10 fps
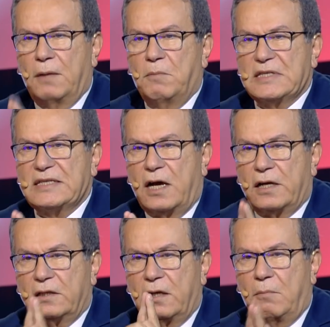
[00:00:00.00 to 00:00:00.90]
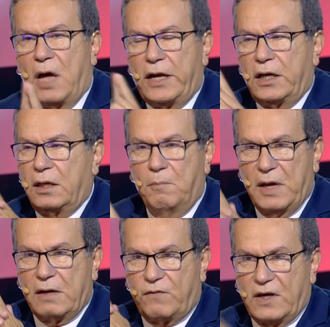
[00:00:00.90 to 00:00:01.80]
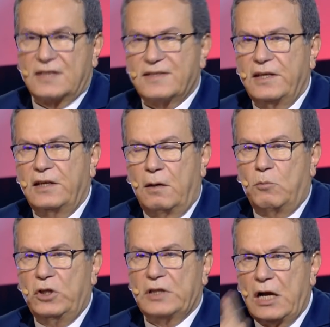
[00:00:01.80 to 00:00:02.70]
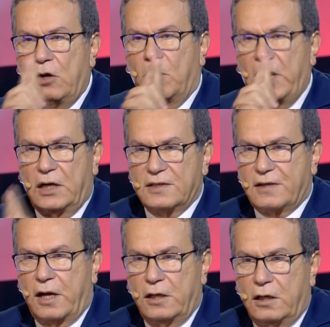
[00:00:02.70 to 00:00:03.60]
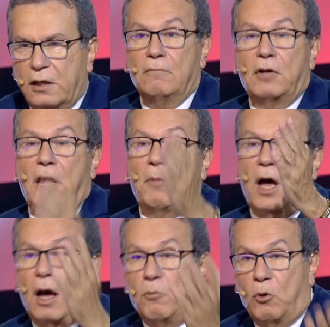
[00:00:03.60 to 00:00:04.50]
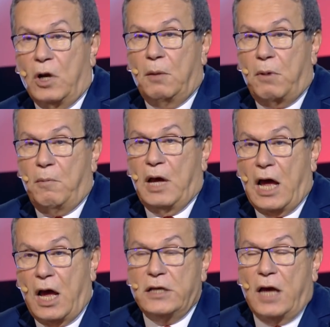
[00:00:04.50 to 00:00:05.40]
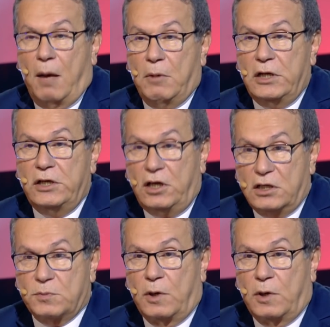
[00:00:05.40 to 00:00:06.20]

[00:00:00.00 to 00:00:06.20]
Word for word: لما صارت المعركة بين فلسطين المحتلة وبين الإسرائيلي ليه ما قاموا ولا مع أي عملية حزب